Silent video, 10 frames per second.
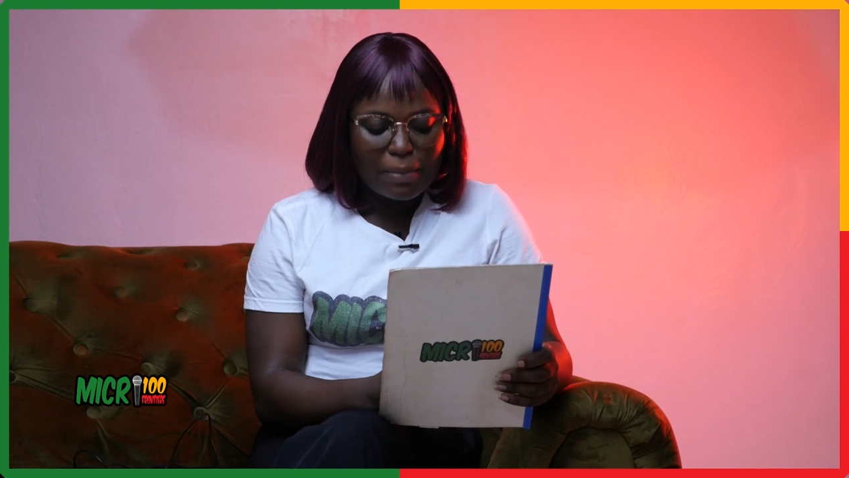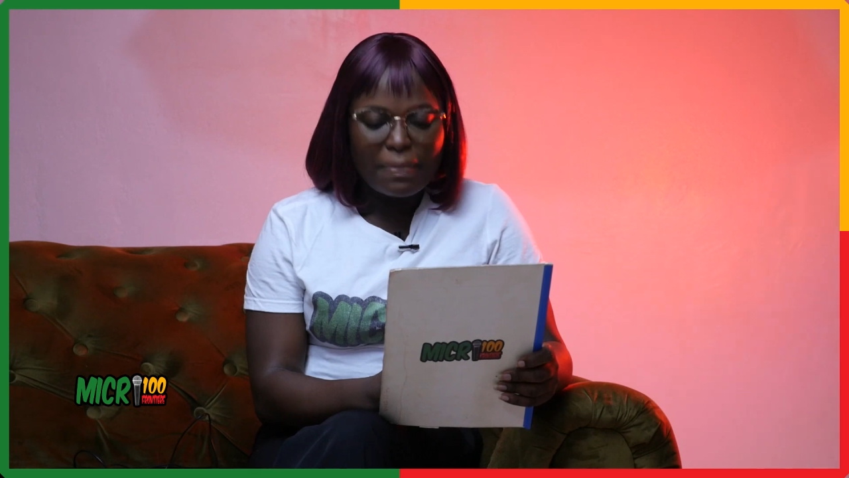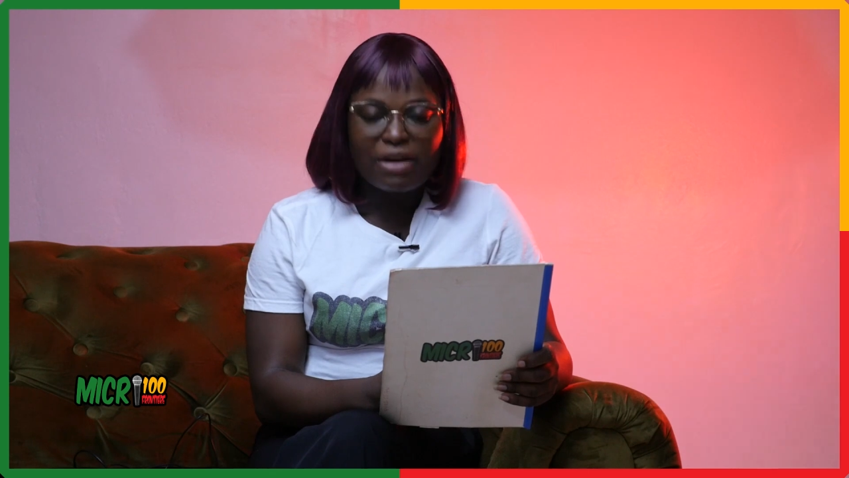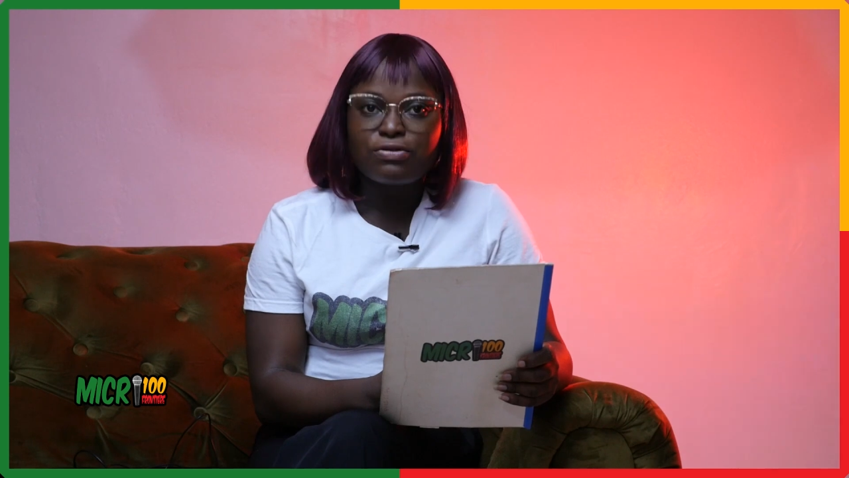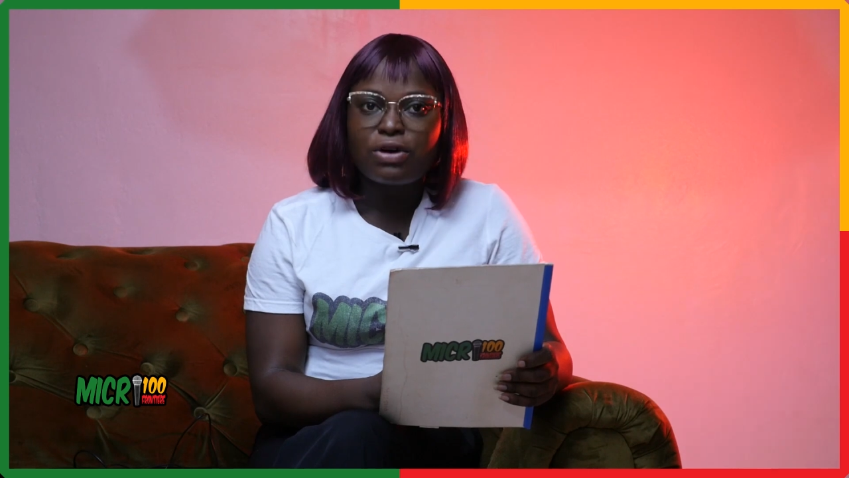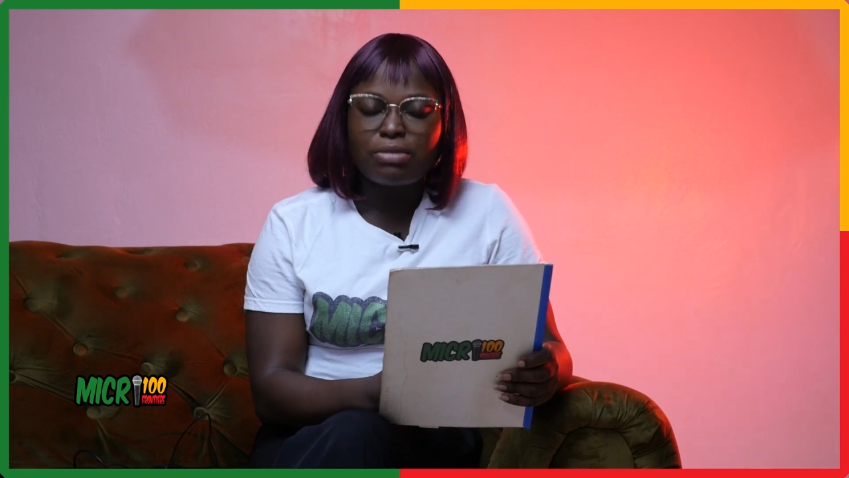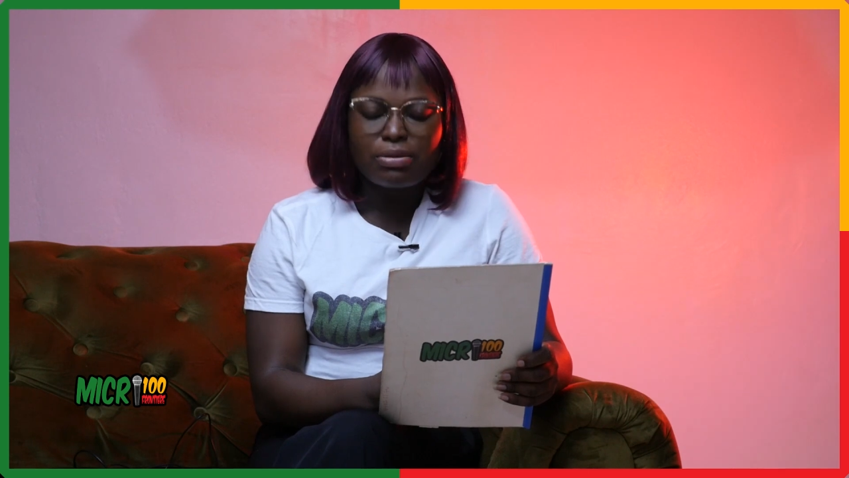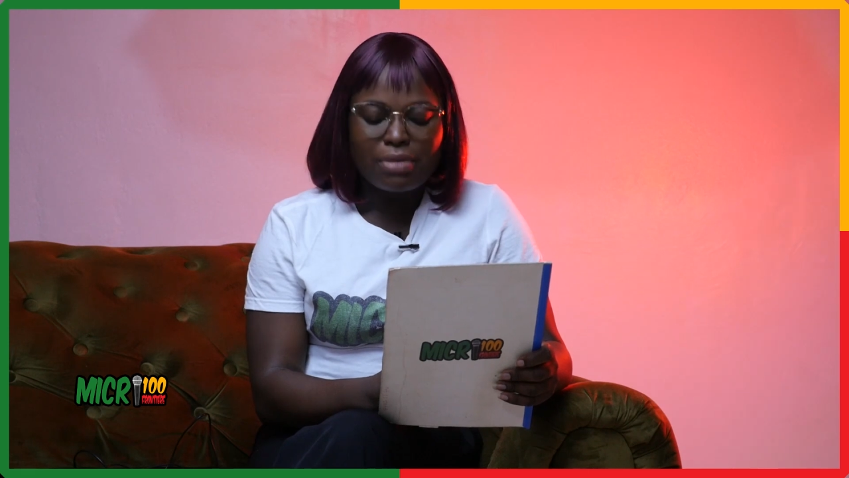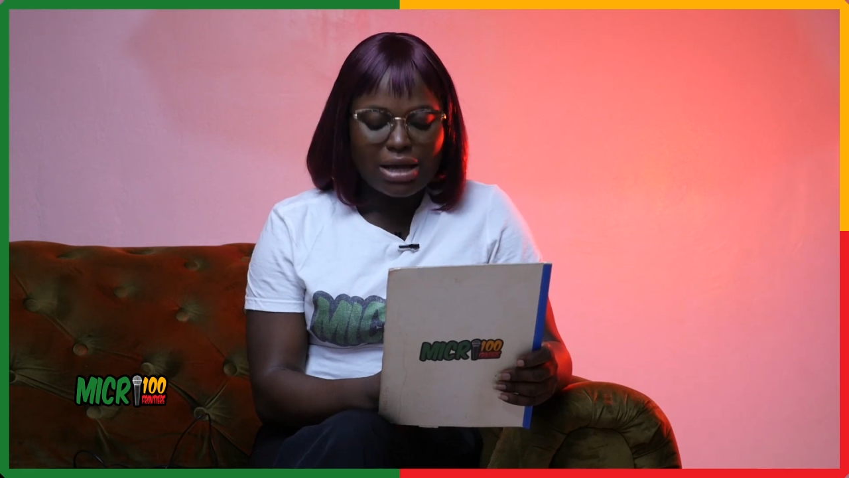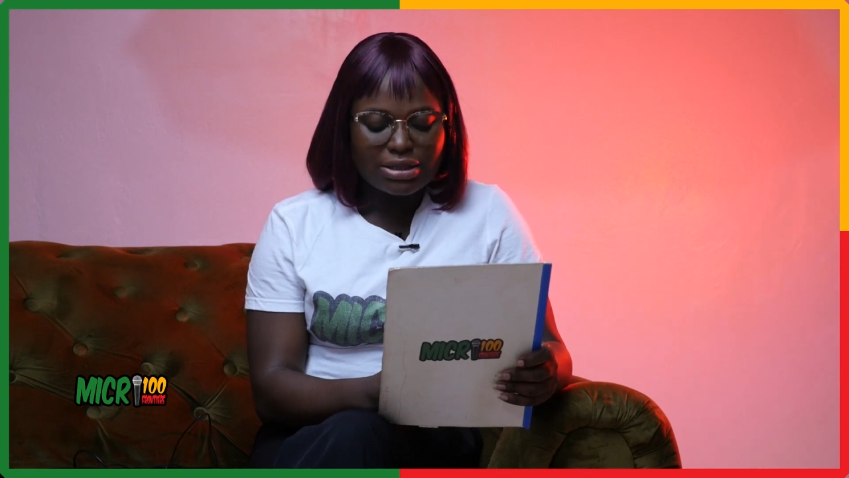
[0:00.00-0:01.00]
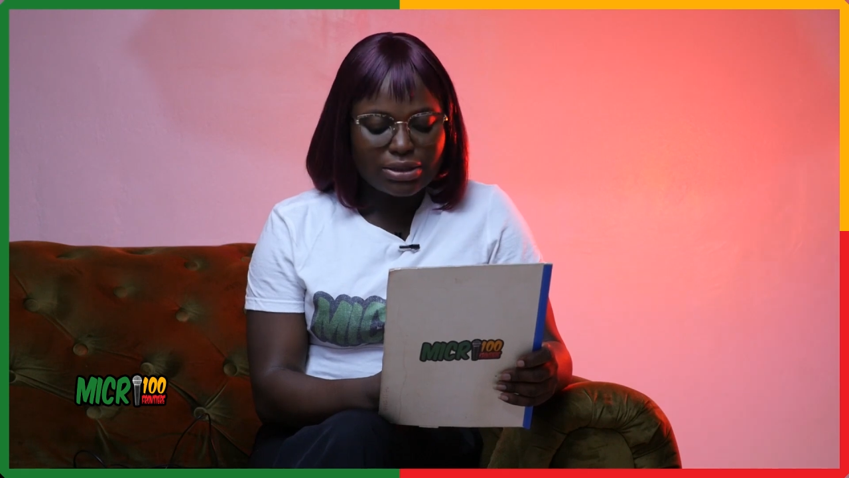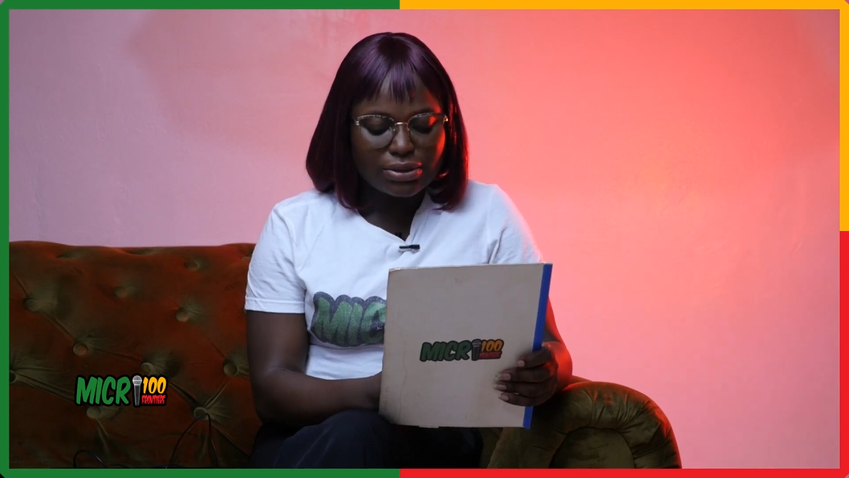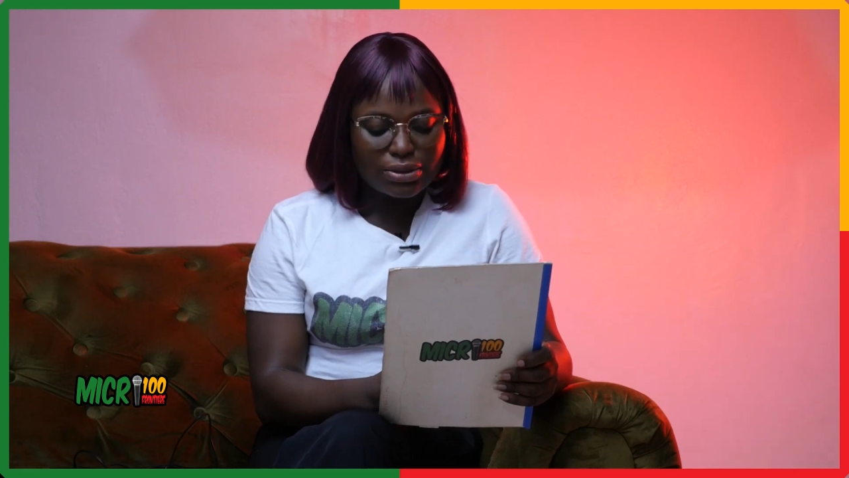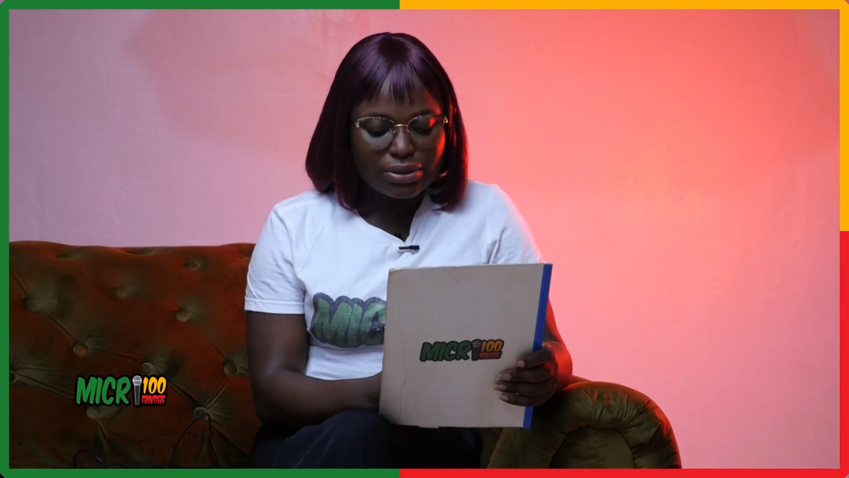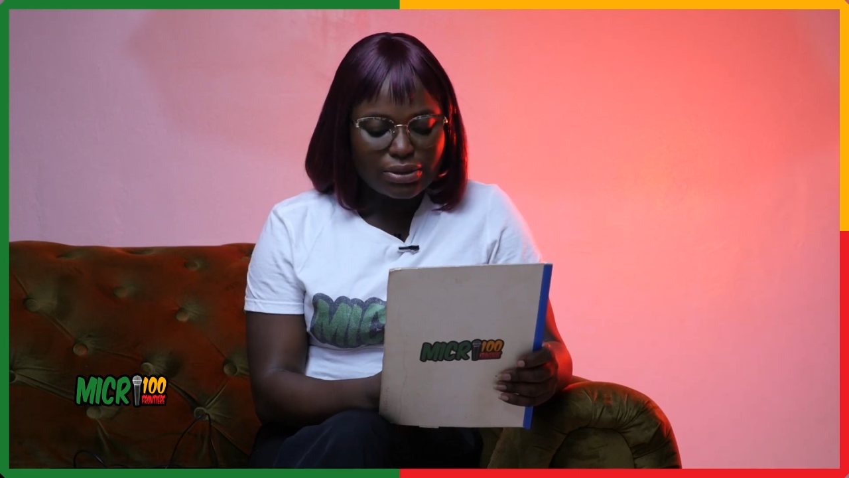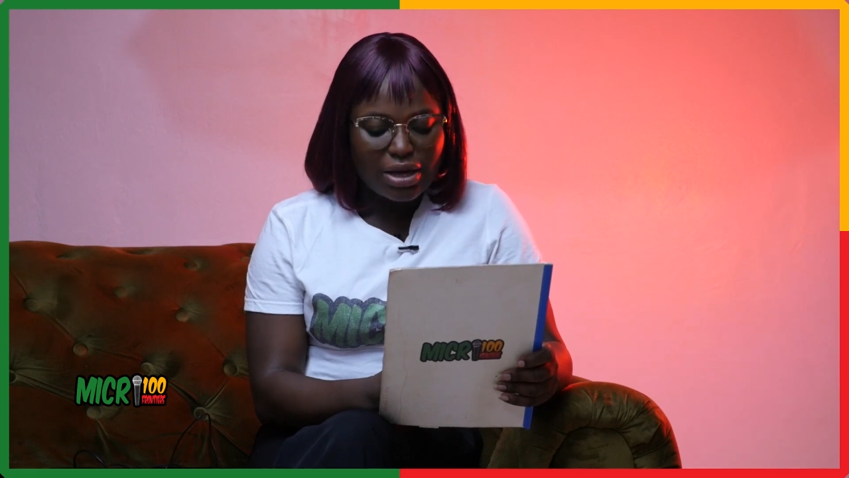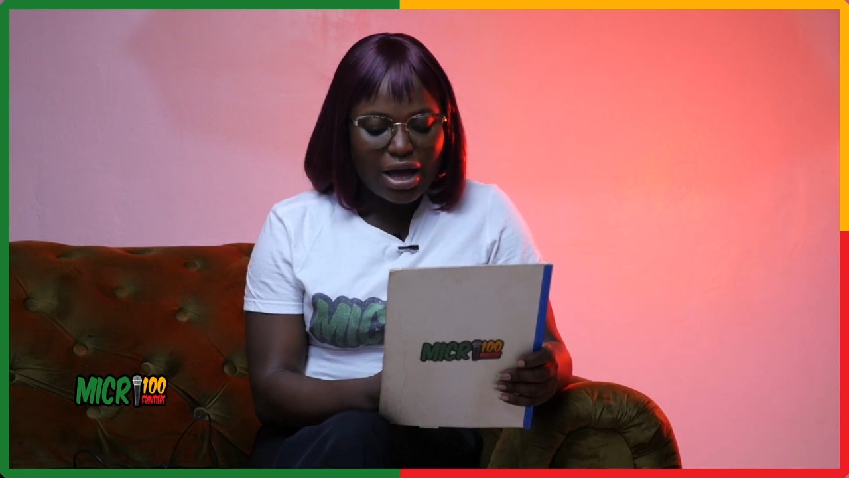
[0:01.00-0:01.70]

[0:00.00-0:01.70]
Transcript: parfois même à 0h